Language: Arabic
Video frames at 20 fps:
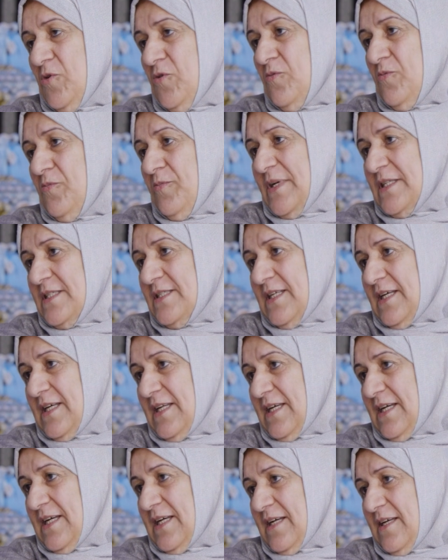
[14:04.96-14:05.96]
مو بس
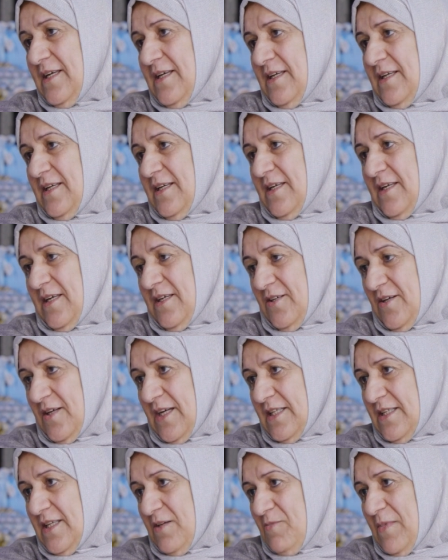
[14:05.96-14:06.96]
على
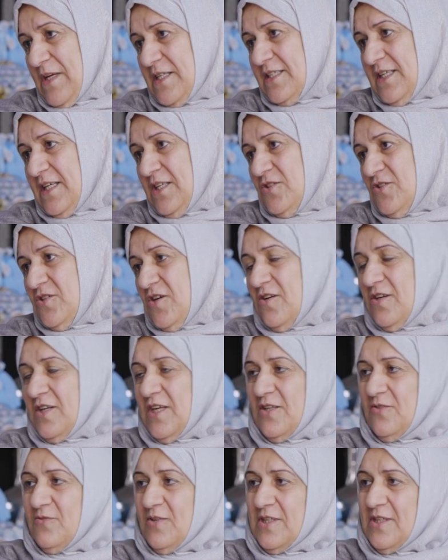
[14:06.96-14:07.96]
إدارة المصنع
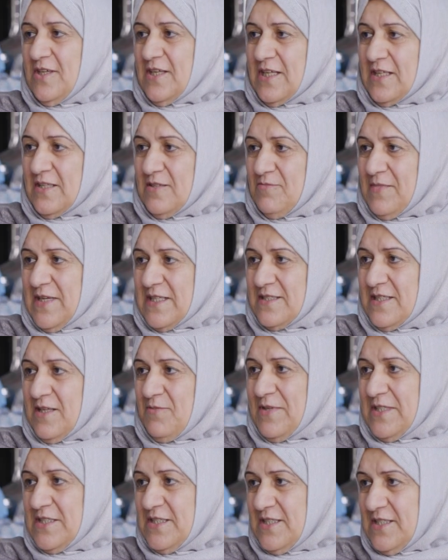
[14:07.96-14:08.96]
الشوكليت وإدارة المصنع
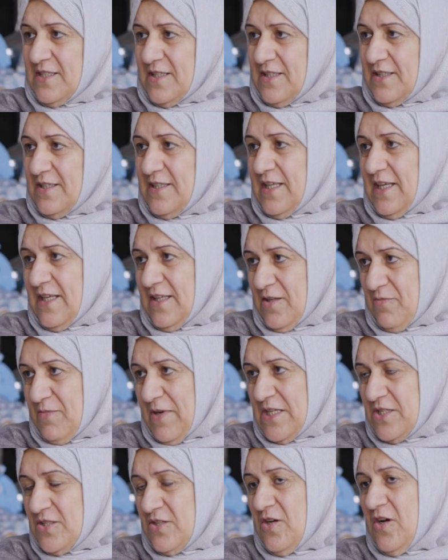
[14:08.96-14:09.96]
مزيج دمجتوهم
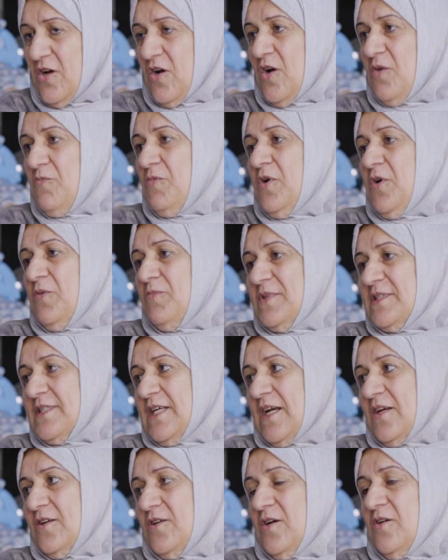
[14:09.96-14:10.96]
دمجناهم نعم.
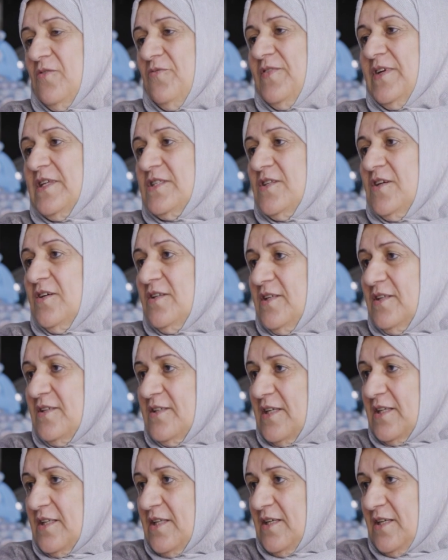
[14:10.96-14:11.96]
مسكناهم فزاد
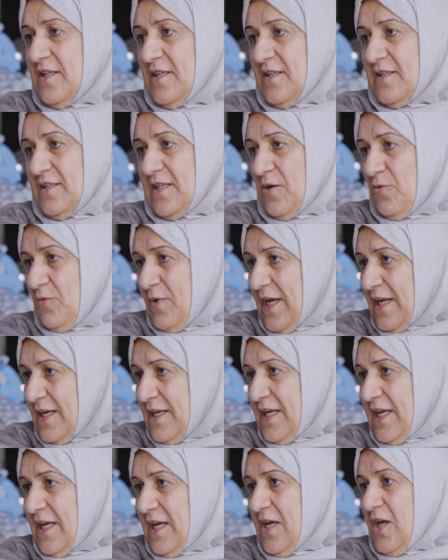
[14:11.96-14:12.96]
آه،
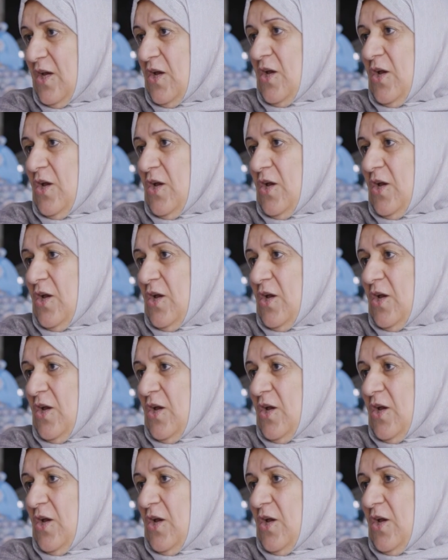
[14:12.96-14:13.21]
طورنا